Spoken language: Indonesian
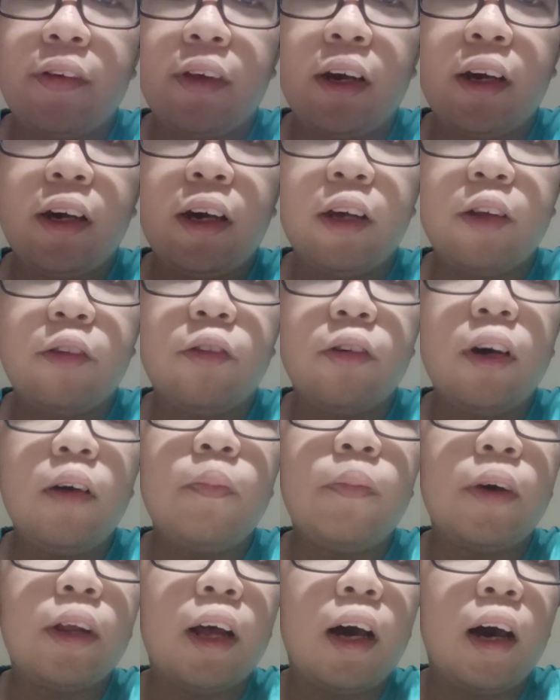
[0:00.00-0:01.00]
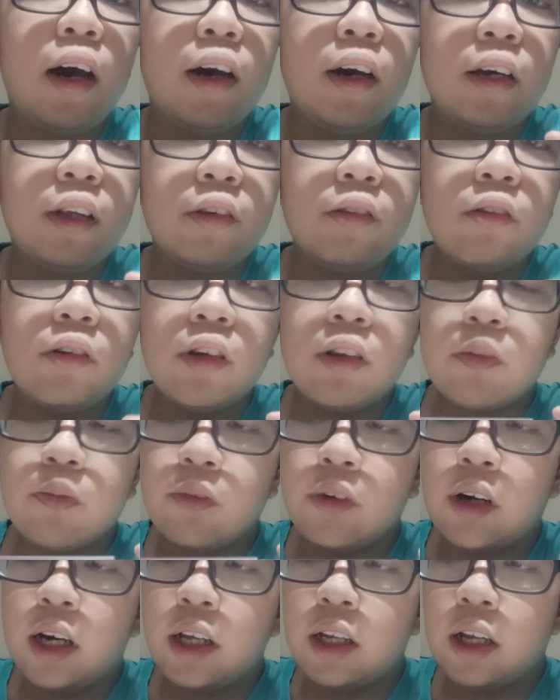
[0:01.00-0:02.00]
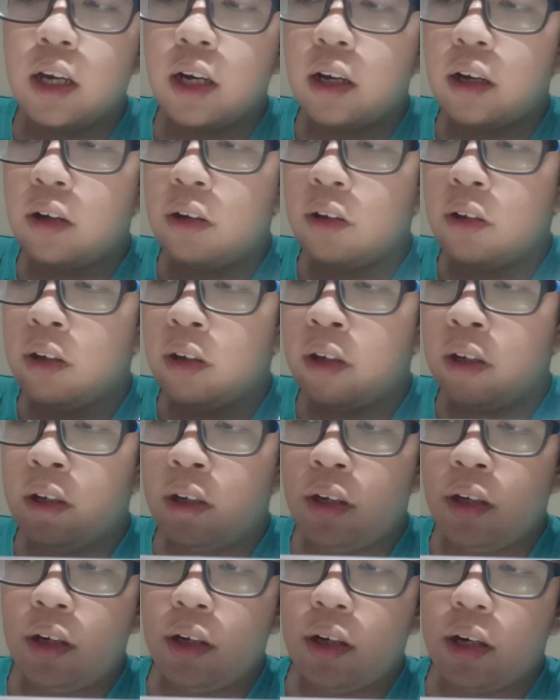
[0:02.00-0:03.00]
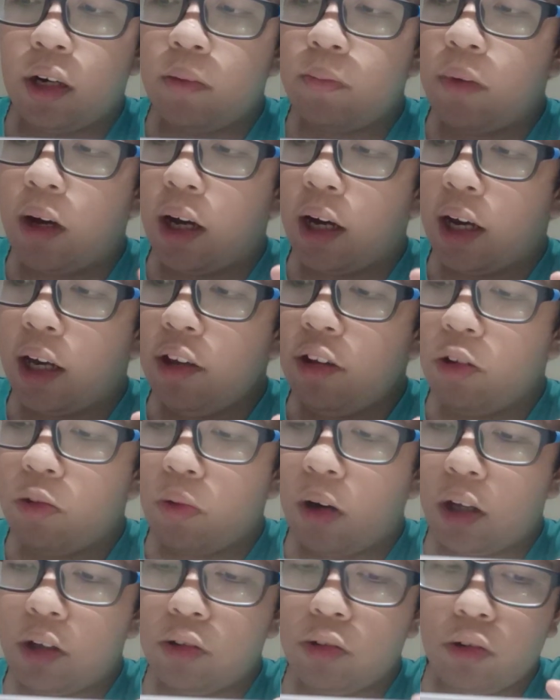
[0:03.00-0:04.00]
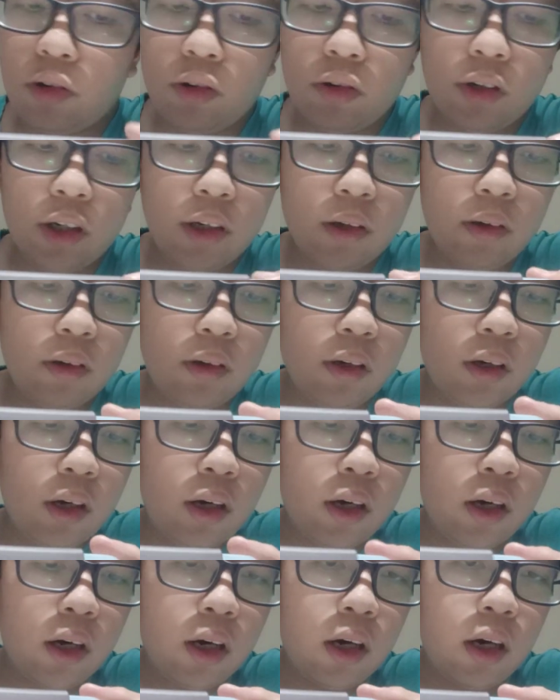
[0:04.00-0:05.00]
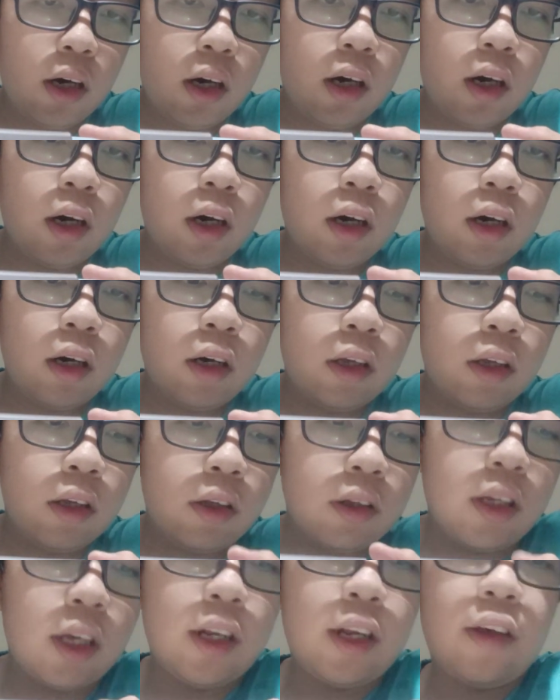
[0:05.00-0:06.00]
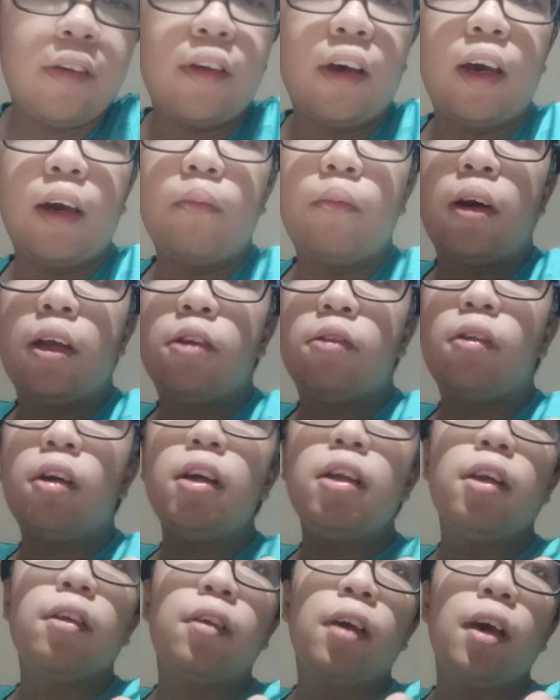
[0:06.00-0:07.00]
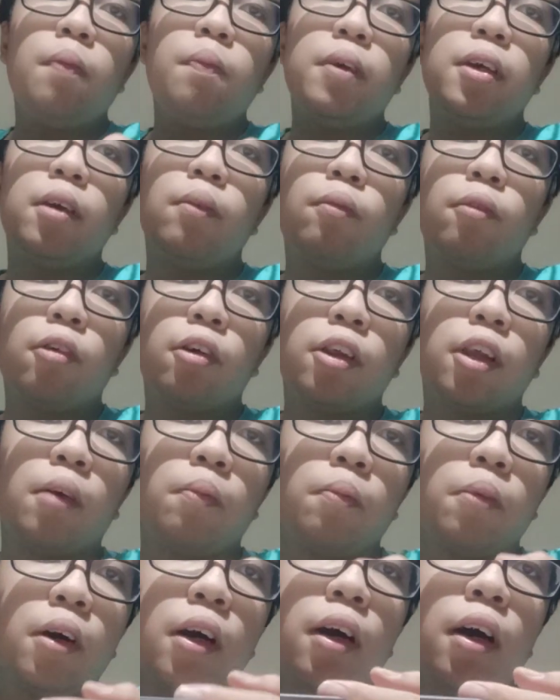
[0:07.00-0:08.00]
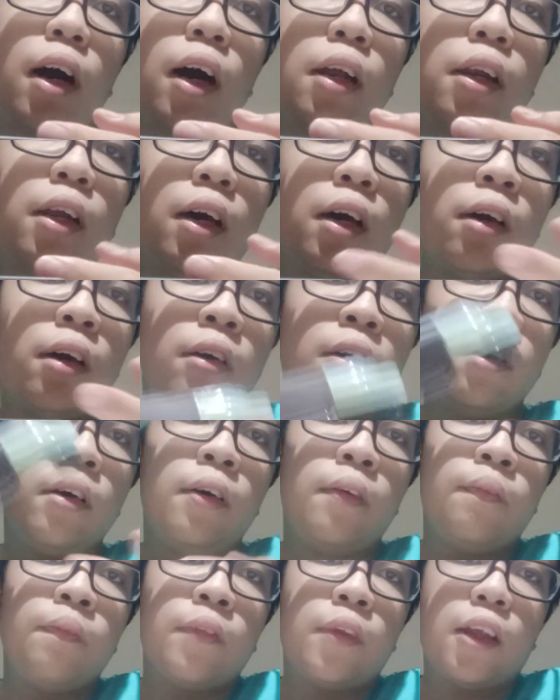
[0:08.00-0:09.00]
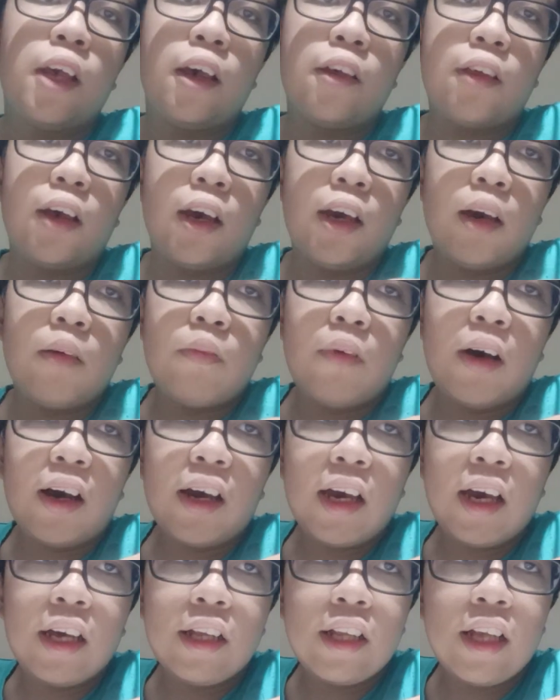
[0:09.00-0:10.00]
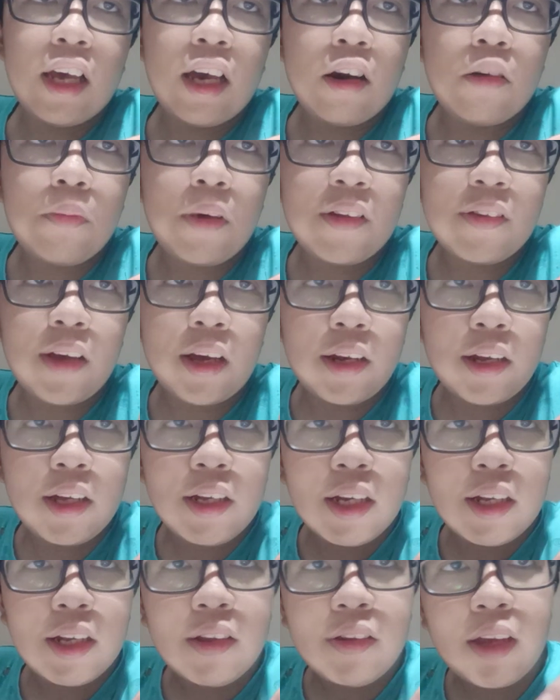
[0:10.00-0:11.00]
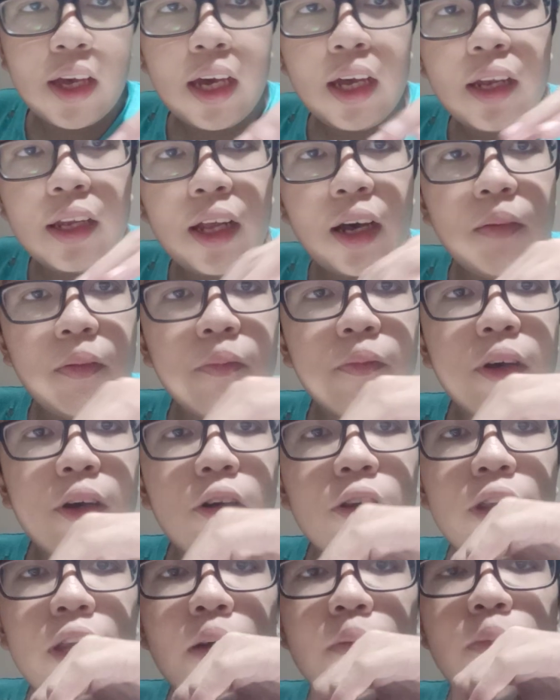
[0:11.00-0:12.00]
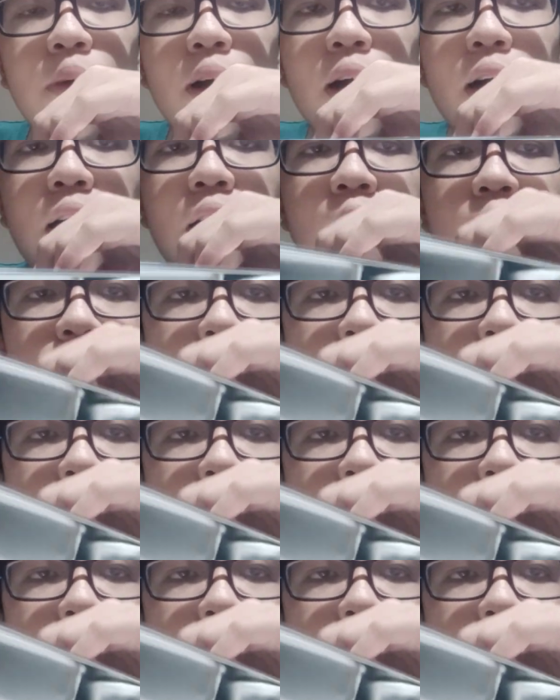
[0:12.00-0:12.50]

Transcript: makan itu yang padahal itu karena kemarin sewaktu uh, nenek saya main itu kan saya pinjam kotak bekal karena nenek saya pakai di rumah sana jadi saya hendak membeli kotak bekal